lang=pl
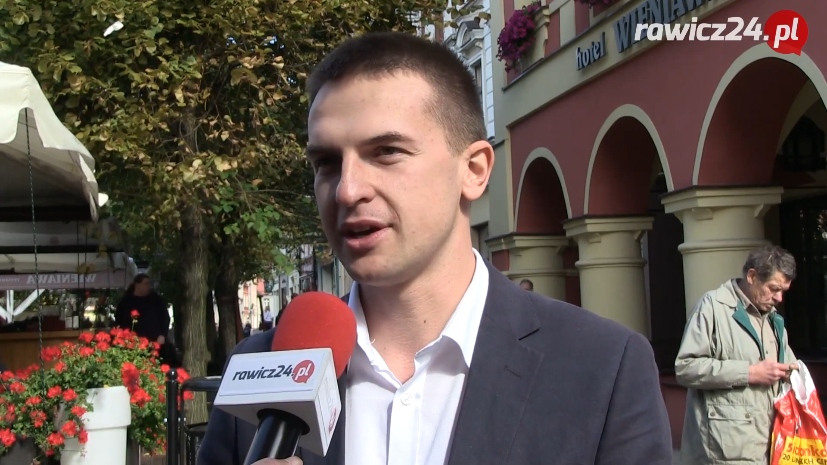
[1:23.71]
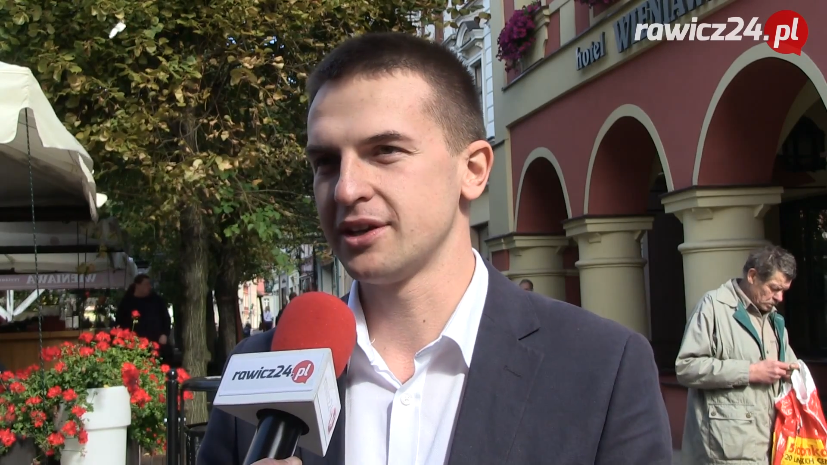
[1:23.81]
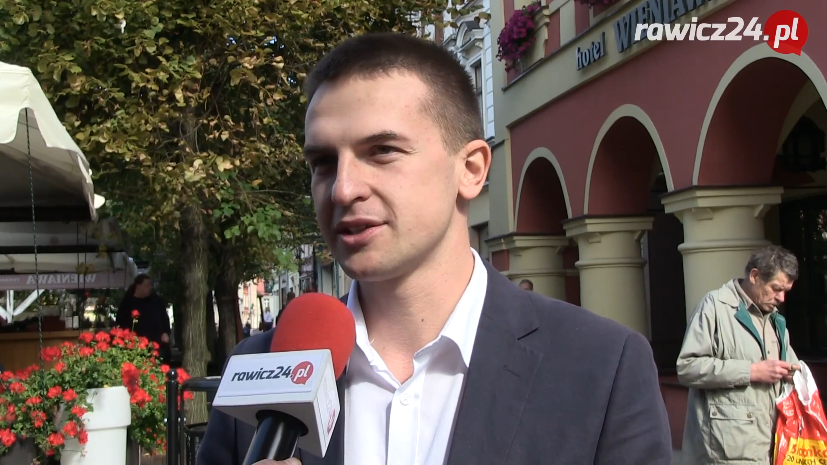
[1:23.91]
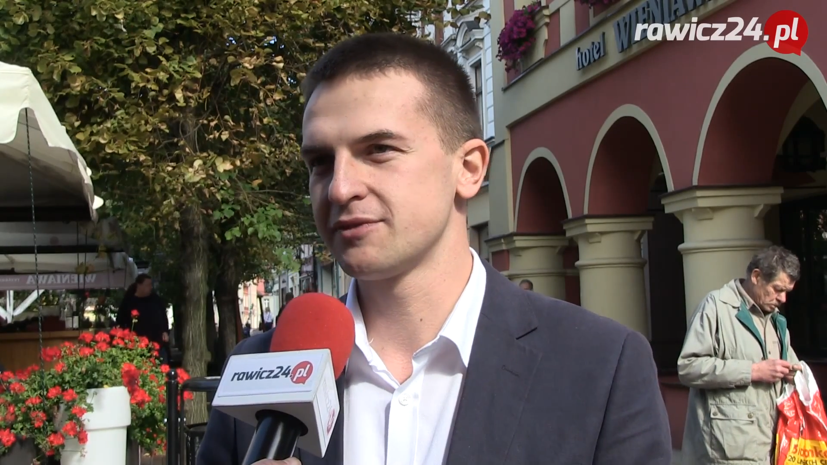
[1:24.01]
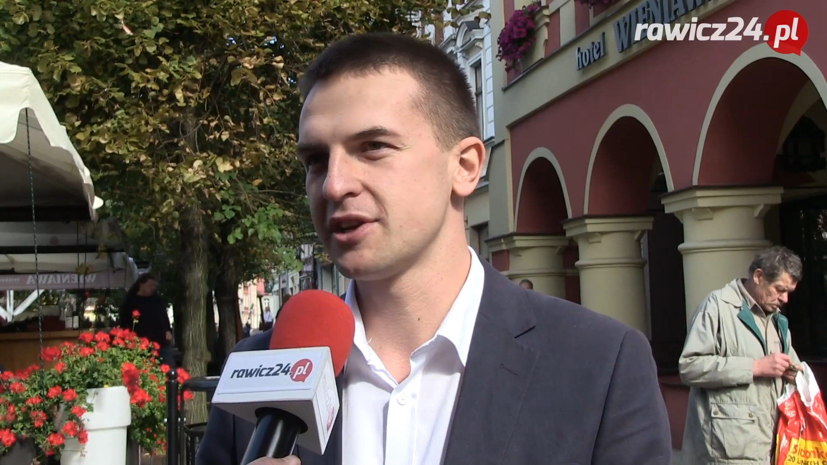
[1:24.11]

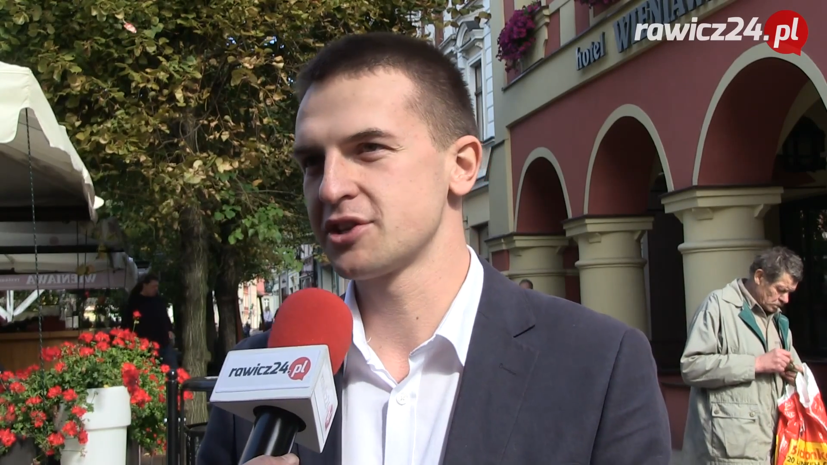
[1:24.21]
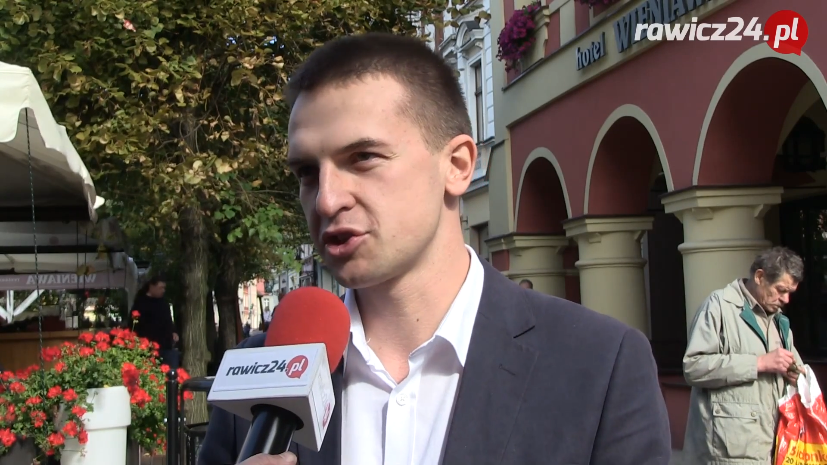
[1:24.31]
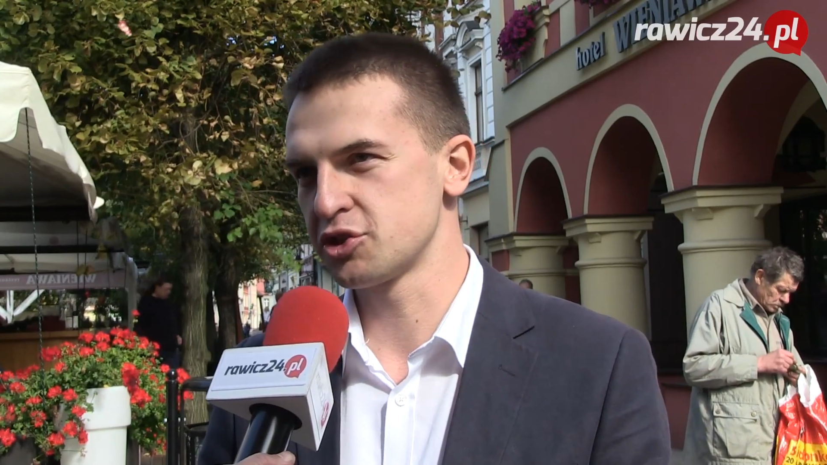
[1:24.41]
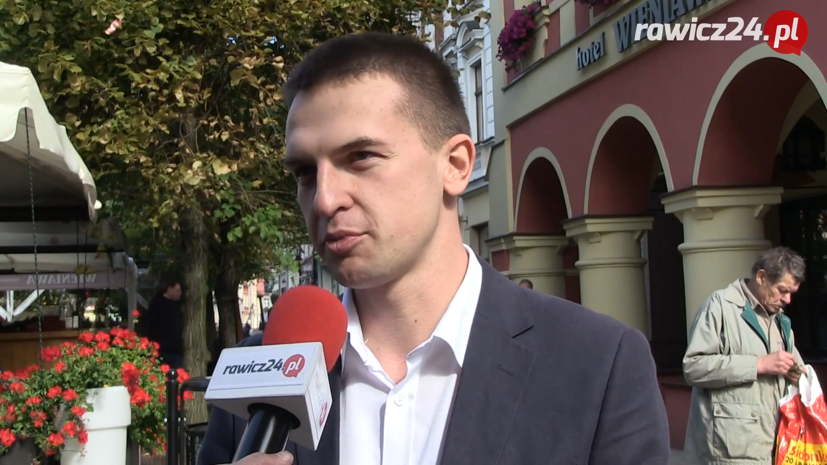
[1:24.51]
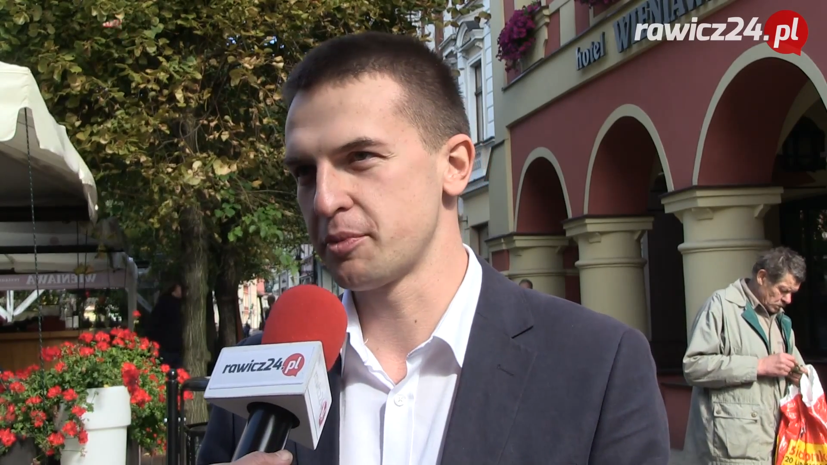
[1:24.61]
ale jest wiele
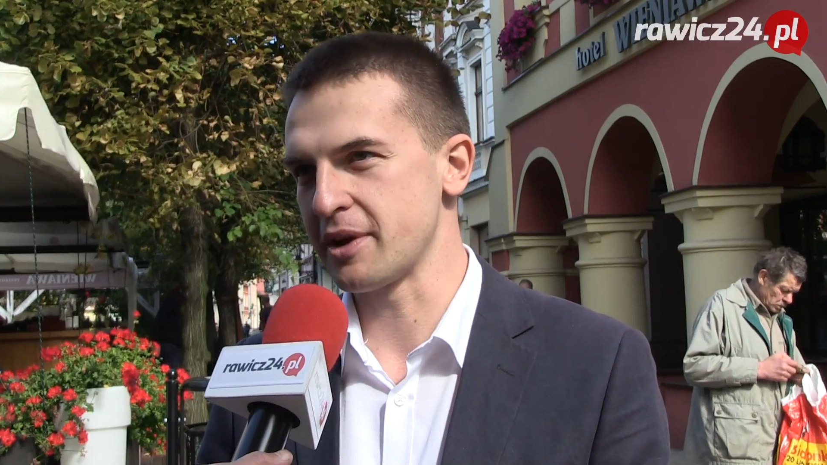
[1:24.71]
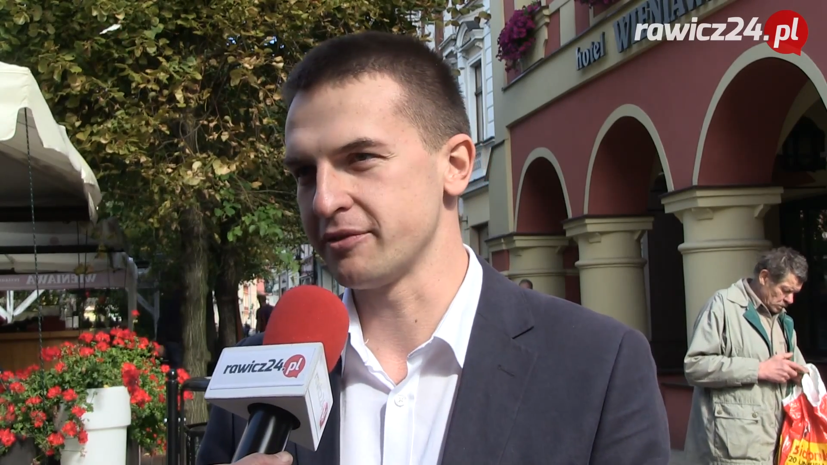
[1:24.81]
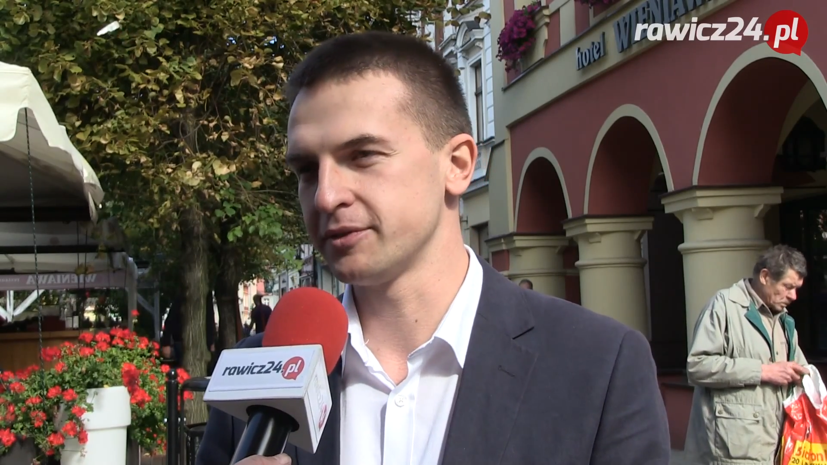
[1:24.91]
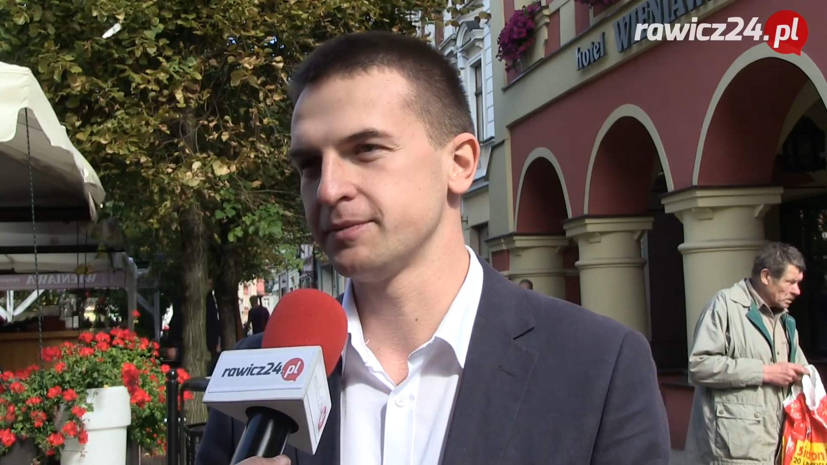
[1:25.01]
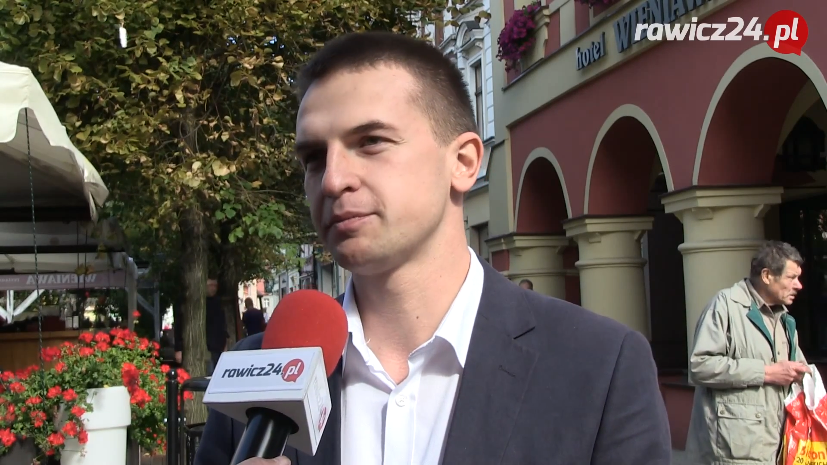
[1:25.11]
rzeczy do
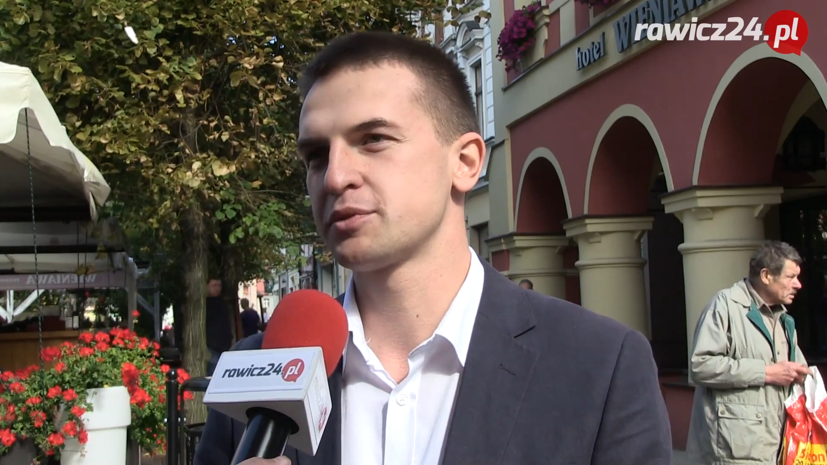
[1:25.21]
poprawy.